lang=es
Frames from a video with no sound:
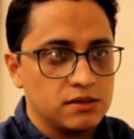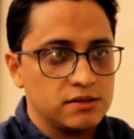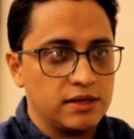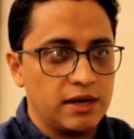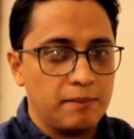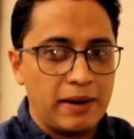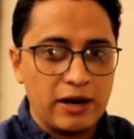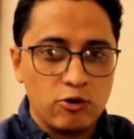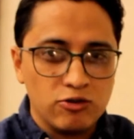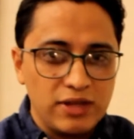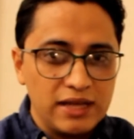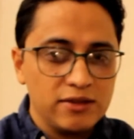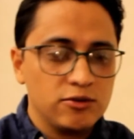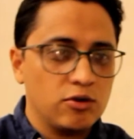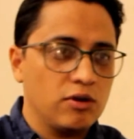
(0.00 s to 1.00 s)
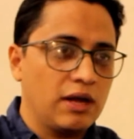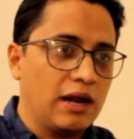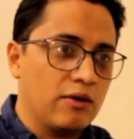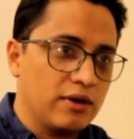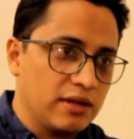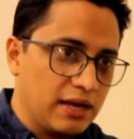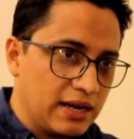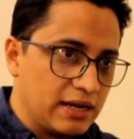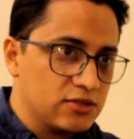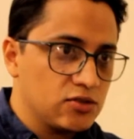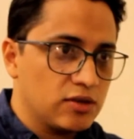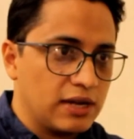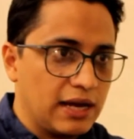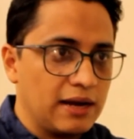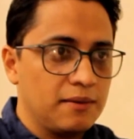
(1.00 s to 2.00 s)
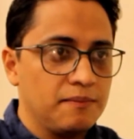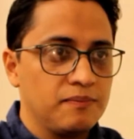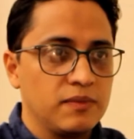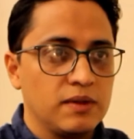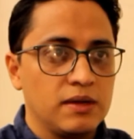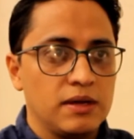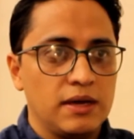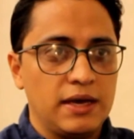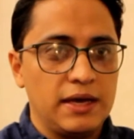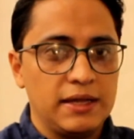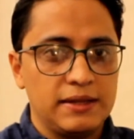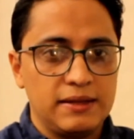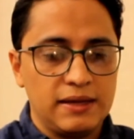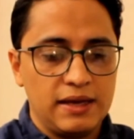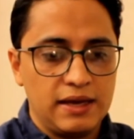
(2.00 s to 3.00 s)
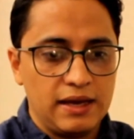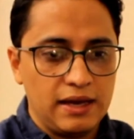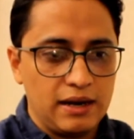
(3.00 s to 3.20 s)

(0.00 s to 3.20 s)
Sin embargo, dentro de la unidad nacional, este,